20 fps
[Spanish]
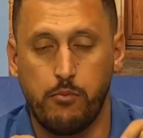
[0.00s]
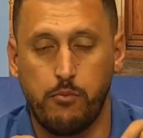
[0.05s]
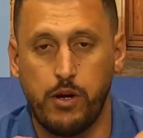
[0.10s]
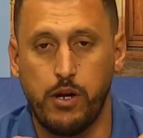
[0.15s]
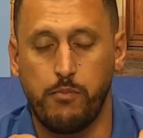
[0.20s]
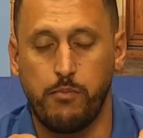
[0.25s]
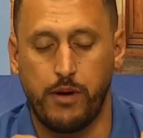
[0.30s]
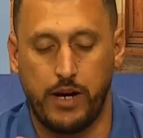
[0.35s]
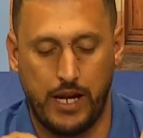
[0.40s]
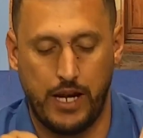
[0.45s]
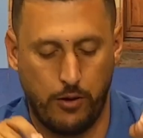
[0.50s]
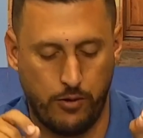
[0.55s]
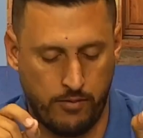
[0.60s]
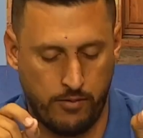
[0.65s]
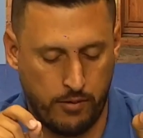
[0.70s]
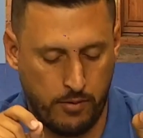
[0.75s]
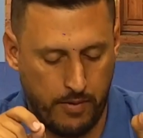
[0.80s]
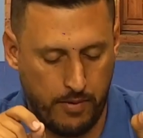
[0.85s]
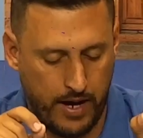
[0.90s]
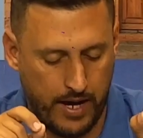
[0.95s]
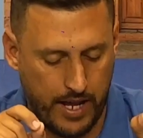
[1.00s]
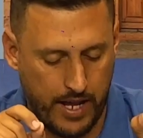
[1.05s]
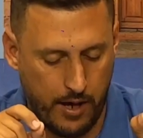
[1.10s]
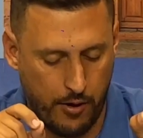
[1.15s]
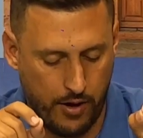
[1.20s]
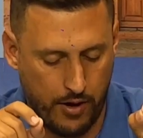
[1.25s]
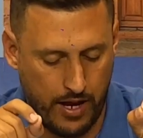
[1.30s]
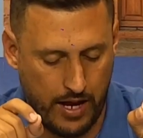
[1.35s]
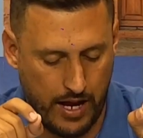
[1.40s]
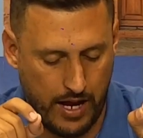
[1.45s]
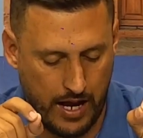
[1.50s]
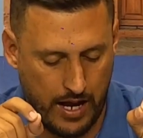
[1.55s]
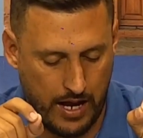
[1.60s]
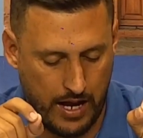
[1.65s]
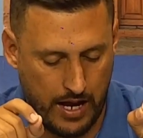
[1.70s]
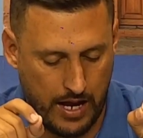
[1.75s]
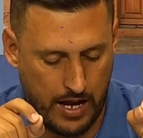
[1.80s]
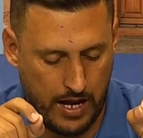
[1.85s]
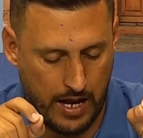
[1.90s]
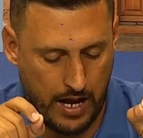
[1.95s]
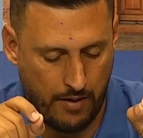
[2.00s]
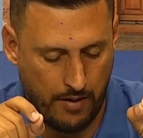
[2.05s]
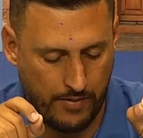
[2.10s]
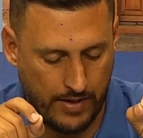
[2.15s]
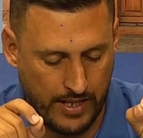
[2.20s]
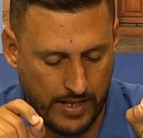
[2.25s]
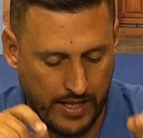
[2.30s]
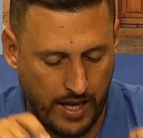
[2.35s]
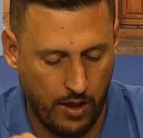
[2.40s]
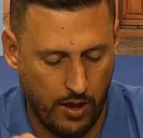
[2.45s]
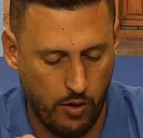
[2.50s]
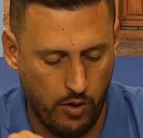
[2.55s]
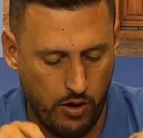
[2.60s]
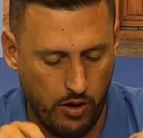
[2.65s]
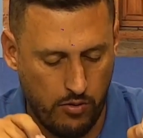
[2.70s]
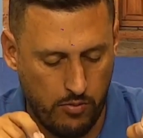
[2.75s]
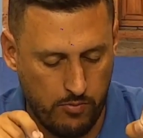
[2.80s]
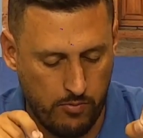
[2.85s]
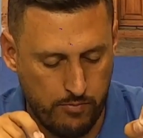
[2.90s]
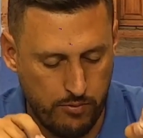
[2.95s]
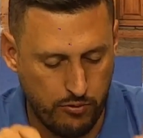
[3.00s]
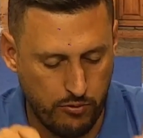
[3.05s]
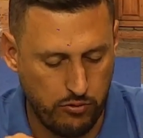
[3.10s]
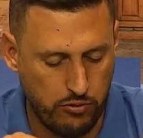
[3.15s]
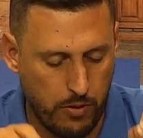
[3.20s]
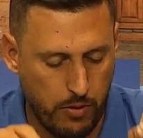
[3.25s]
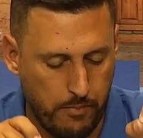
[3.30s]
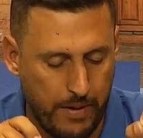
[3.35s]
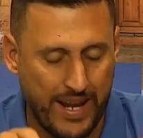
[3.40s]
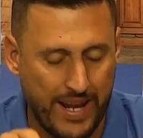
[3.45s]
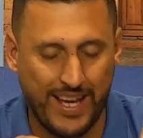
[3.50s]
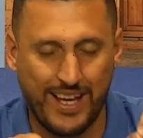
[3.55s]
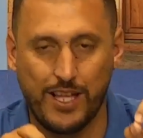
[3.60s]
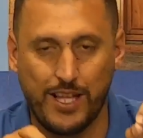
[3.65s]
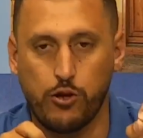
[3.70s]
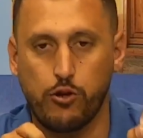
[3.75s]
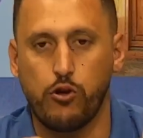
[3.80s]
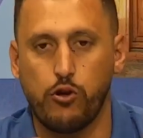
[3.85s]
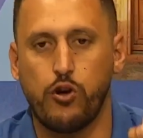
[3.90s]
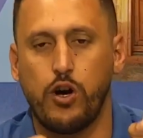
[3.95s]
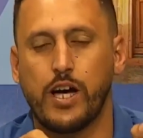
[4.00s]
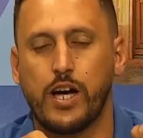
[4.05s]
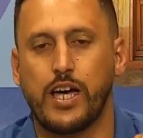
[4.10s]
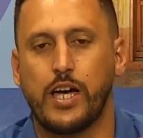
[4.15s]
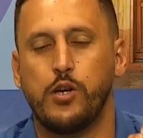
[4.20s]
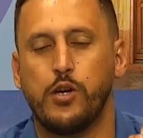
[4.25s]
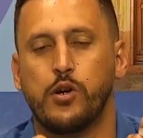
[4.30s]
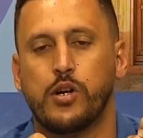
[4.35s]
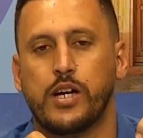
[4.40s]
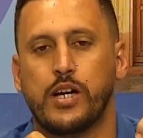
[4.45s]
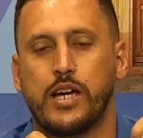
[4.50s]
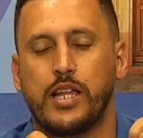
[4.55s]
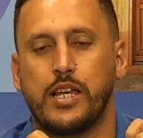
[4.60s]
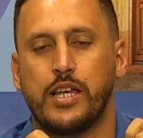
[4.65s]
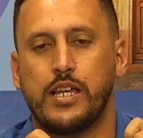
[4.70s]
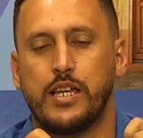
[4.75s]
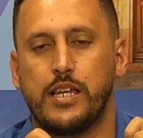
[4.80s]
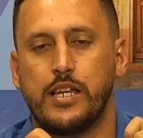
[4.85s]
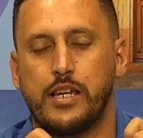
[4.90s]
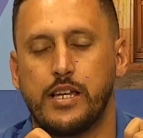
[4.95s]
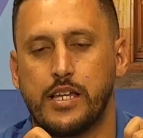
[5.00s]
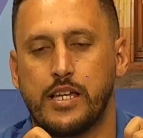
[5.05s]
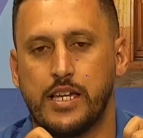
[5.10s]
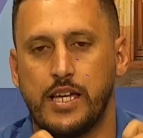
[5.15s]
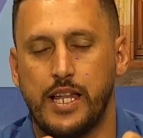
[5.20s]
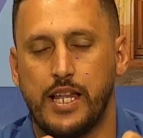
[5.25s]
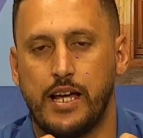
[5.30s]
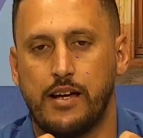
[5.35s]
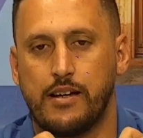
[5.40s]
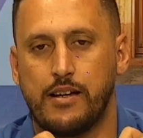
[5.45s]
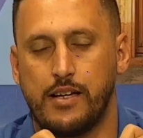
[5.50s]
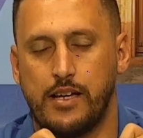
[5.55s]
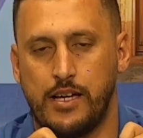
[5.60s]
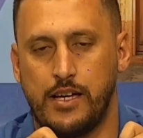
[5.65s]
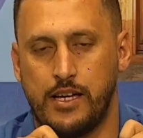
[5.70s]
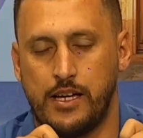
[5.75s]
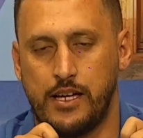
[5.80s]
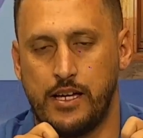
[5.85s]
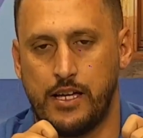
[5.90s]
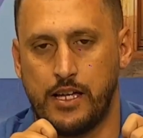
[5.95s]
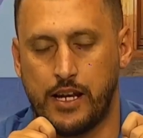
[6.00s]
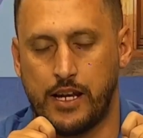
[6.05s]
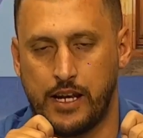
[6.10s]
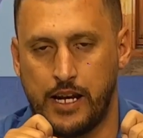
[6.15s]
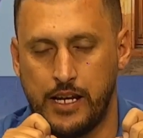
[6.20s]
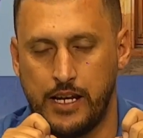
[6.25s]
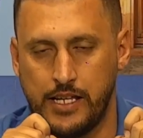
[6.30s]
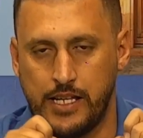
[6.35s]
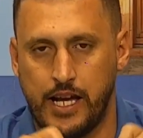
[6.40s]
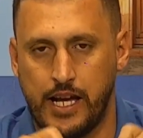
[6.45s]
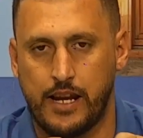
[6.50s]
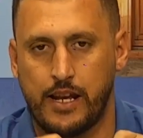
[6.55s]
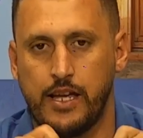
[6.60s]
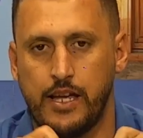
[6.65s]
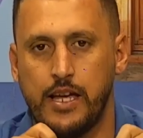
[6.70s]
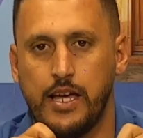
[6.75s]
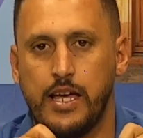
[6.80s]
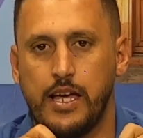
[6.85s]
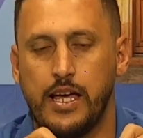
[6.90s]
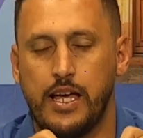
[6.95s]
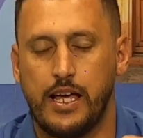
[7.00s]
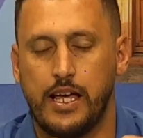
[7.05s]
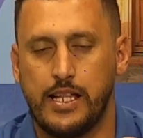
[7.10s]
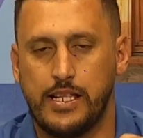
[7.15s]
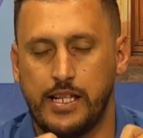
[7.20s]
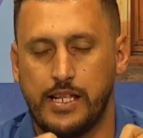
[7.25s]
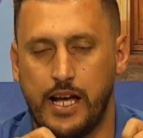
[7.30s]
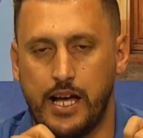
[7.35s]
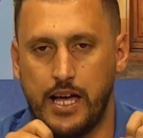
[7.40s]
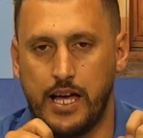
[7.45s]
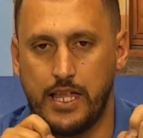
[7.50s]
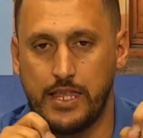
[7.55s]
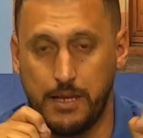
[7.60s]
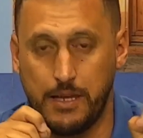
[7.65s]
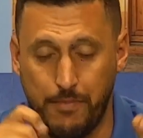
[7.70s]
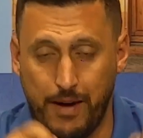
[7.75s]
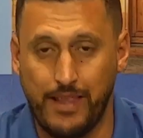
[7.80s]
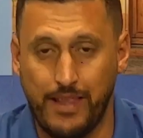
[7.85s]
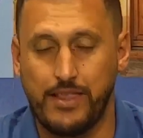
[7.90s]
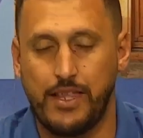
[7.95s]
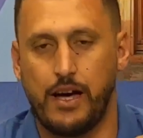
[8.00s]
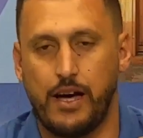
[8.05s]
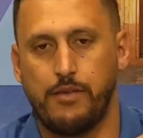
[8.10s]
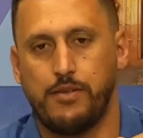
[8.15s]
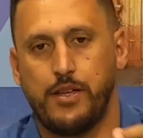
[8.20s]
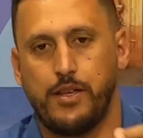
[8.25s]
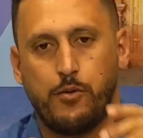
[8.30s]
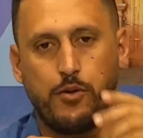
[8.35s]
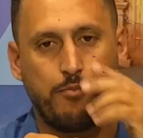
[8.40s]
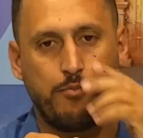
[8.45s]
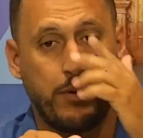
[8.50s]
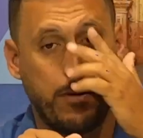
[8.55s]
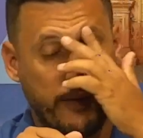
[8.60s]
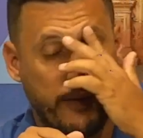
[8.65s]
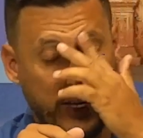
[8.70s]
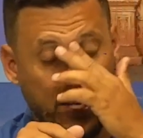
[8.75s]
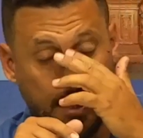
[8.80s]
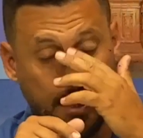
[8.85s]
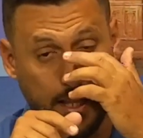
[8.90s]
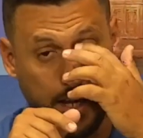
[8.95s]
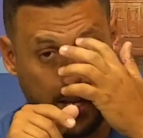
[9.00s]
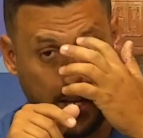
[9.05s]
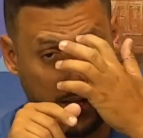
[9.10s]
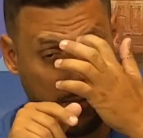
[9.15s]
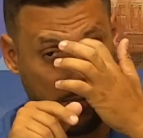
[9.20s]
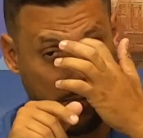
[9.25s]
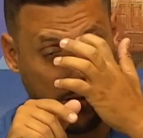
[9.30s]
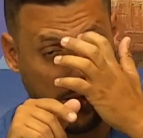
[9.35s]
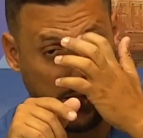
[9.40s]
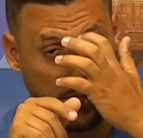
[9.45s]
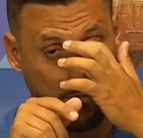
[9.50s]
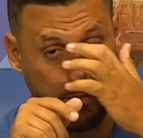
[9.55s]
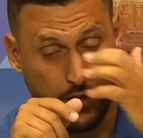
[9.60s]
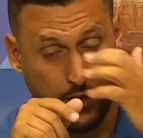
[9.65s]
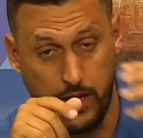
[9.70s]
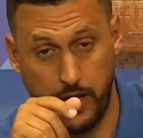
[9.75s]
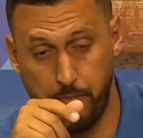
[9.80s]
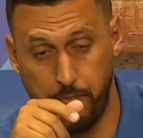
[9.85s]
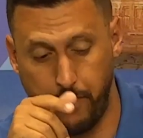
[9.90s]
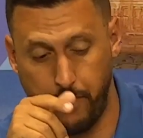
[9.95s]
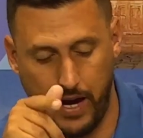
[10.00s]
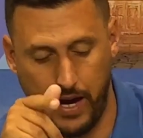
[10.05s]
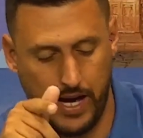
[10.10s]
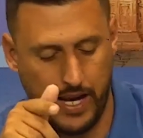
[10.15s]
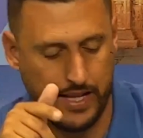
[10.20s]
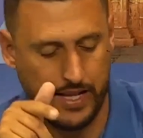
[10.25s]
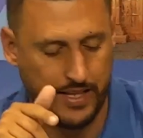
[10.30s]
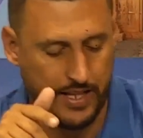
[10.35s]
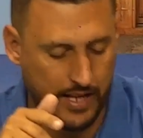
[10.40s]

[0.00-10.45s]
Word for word: Bueno, pues el Ayuntamiento de Pájara ahora ha habilitado un punto para que todos aquellos que quieran eh, realizar esa demanda de vivienda en el municipio de Pájara.